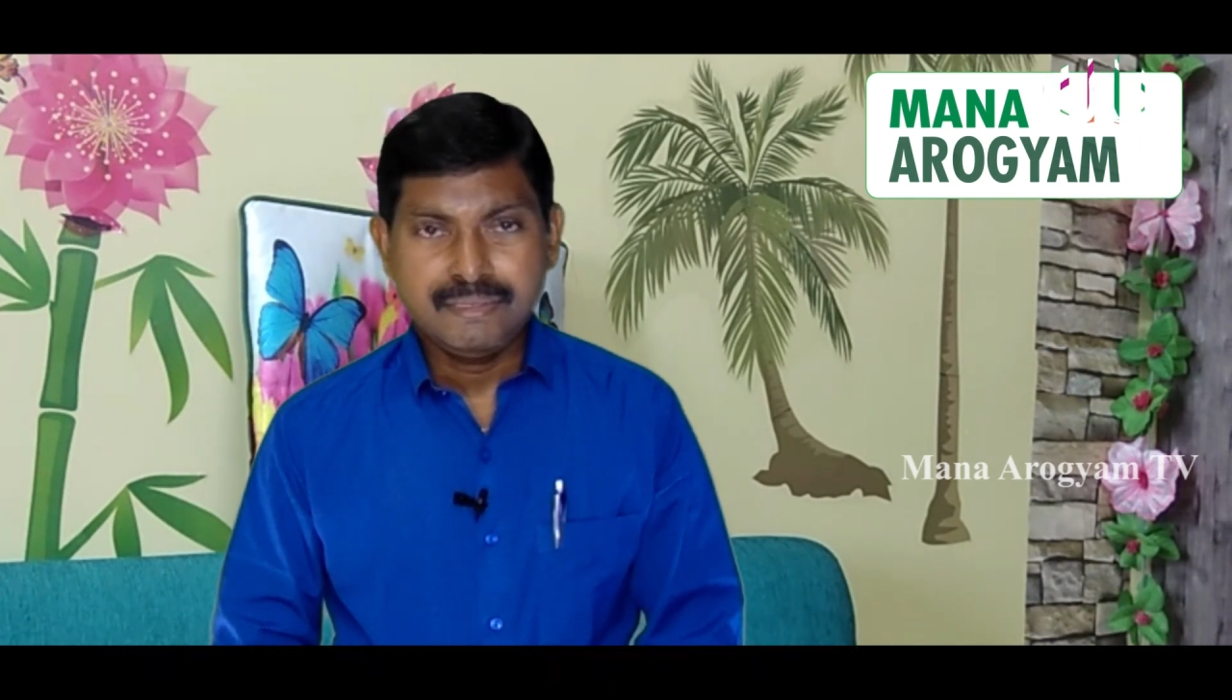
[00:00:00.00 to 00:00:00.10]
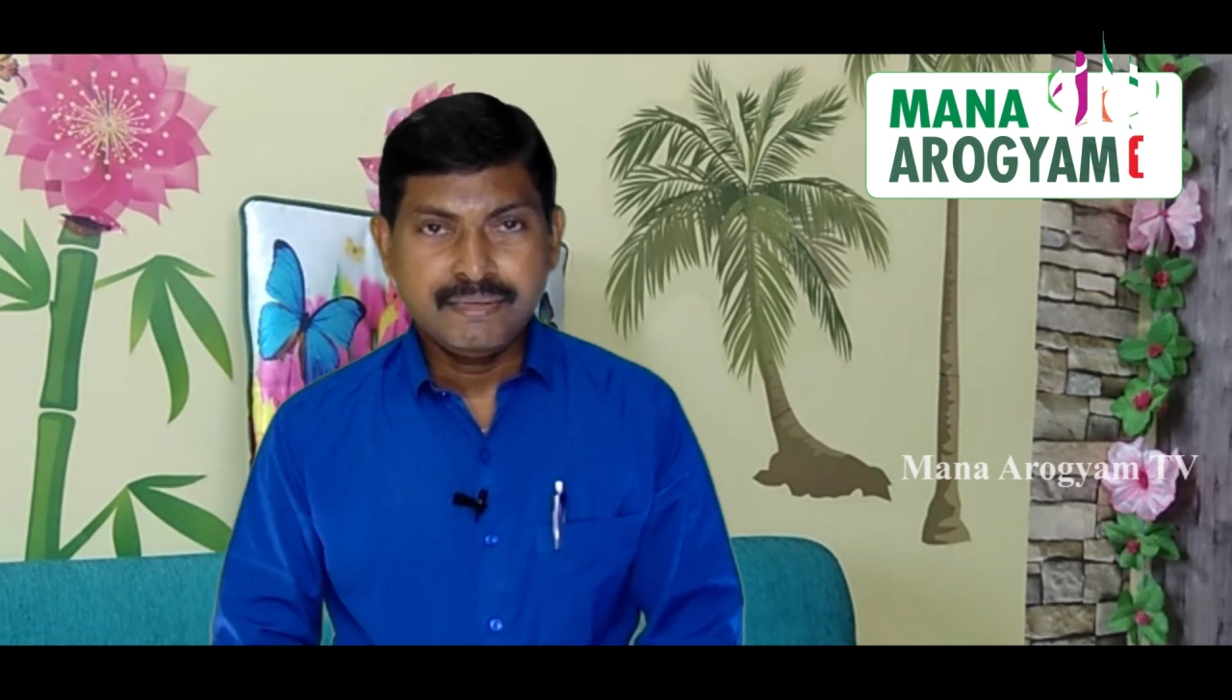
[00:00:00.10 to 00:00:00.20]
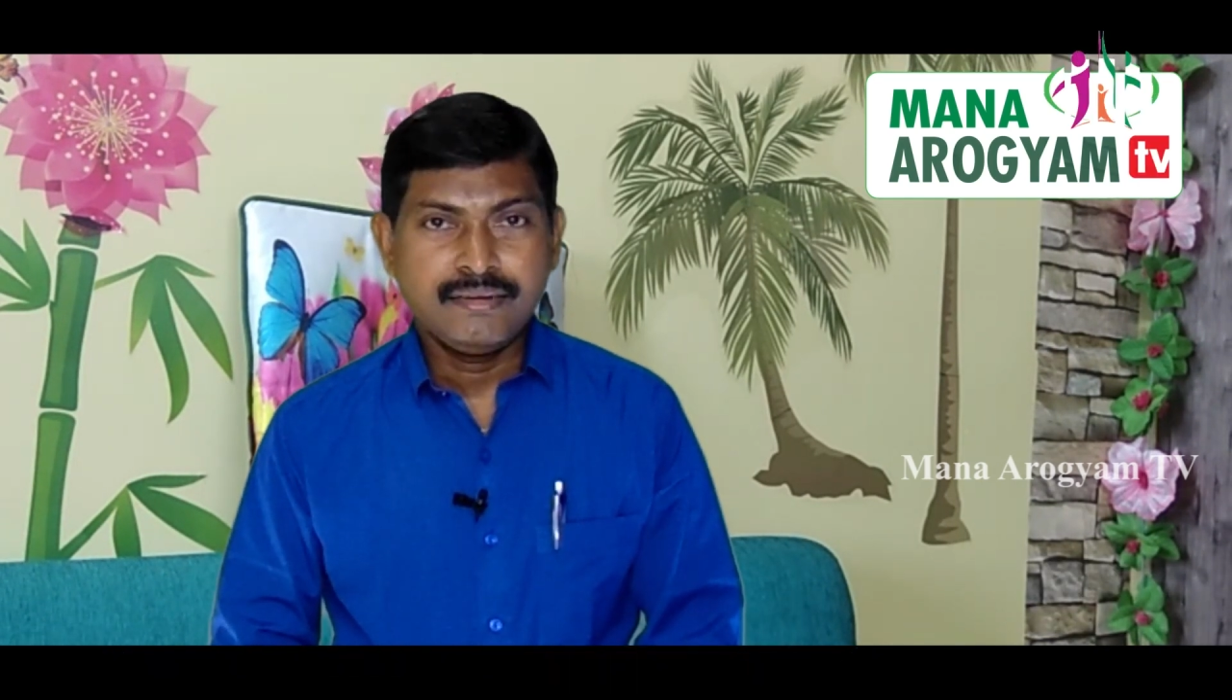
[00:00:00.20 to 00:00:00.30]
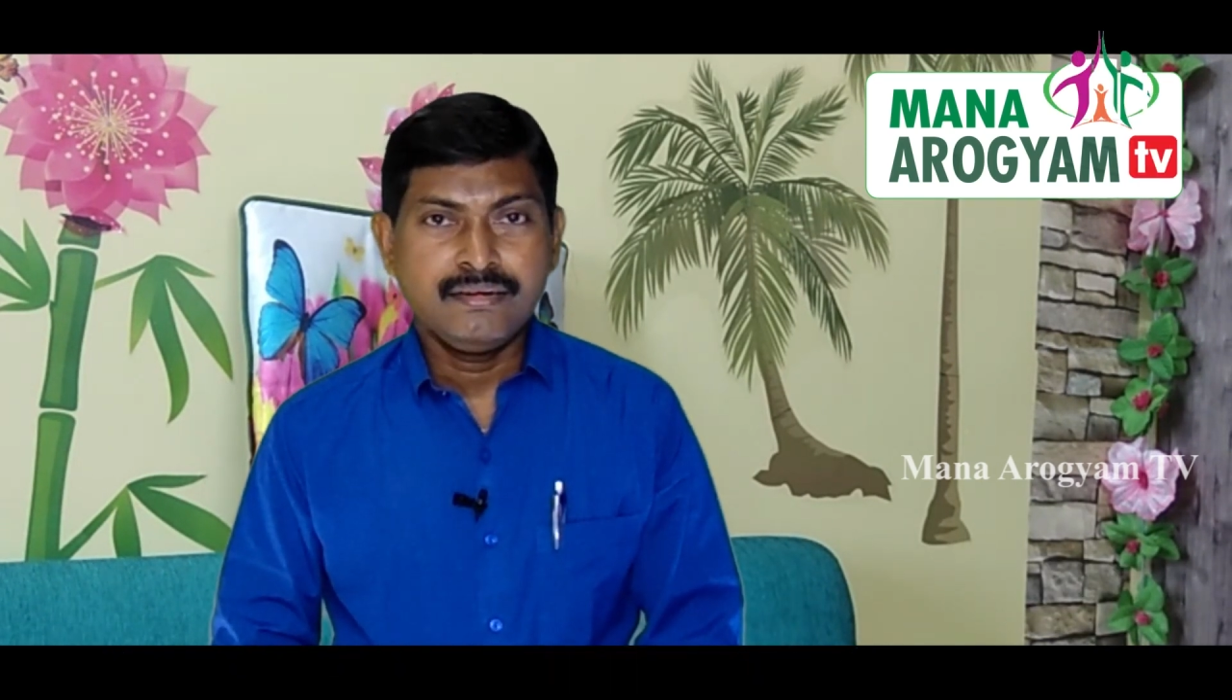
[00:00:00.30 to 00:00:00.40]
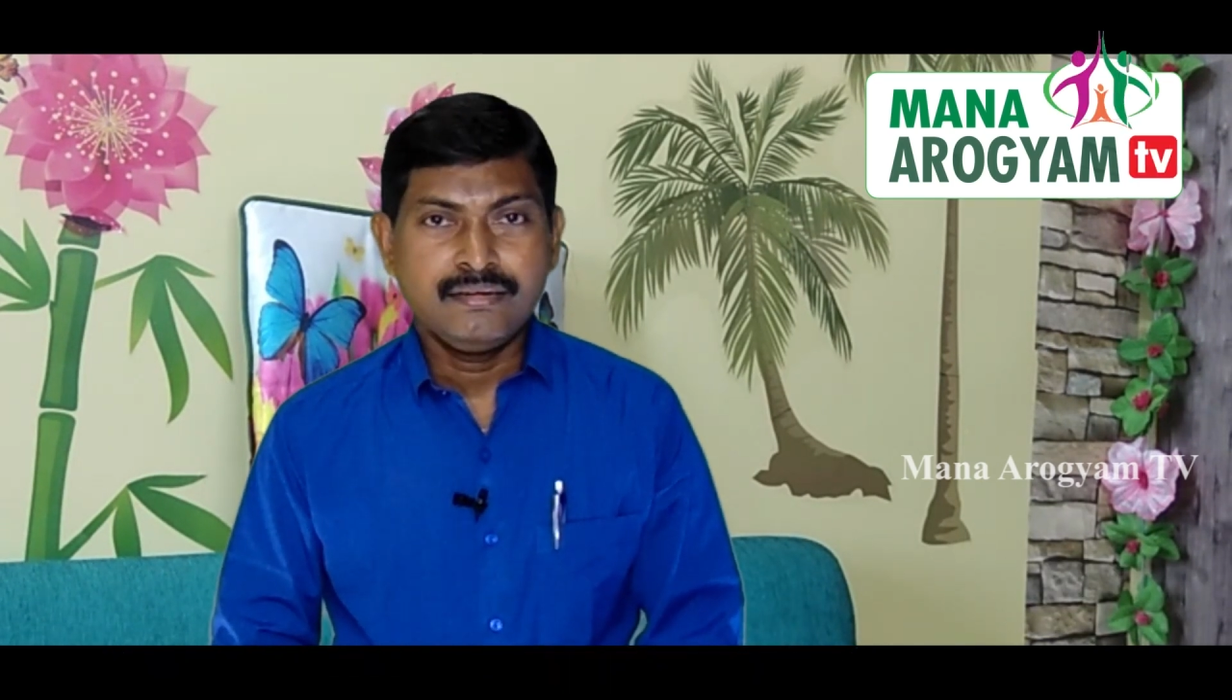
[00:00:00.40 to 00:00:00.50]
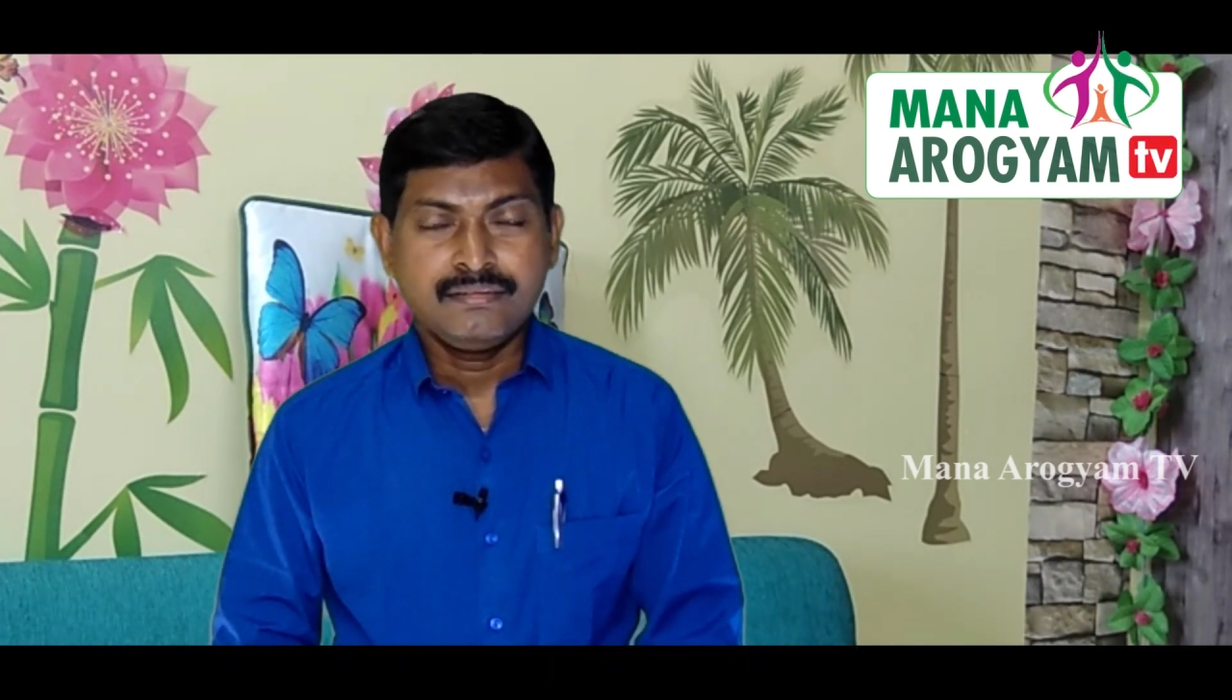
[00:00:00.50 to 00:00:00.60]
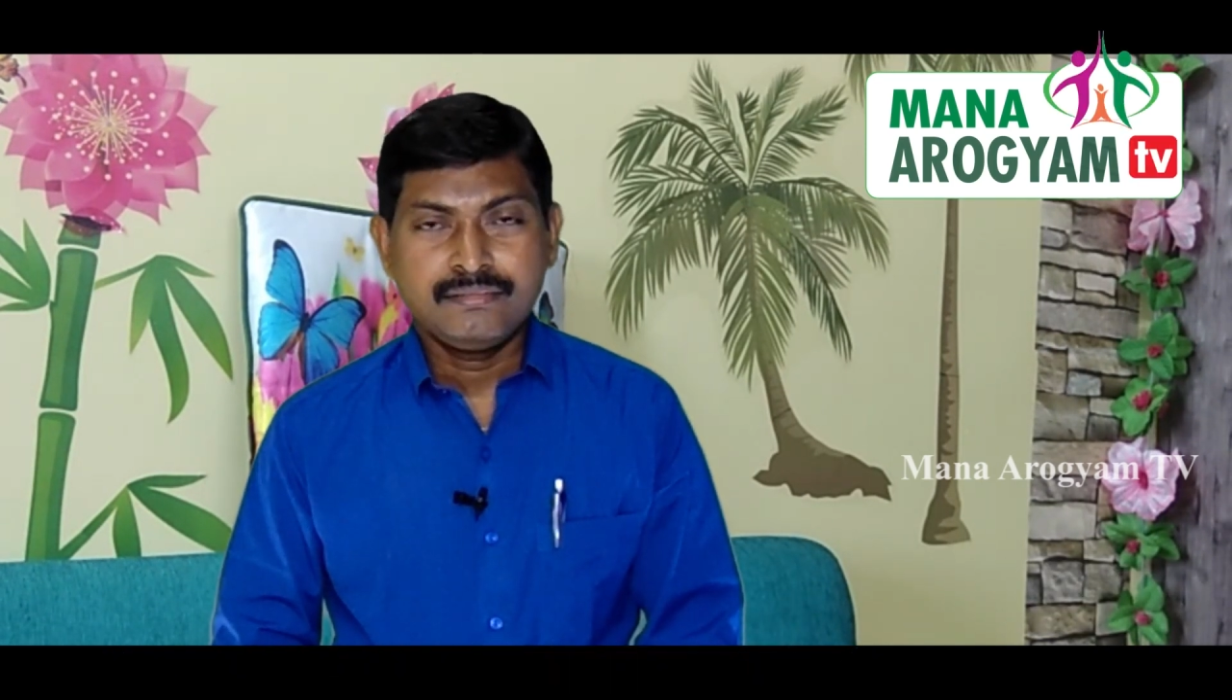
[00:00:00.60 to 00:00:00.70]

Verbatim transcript: ఏదైనా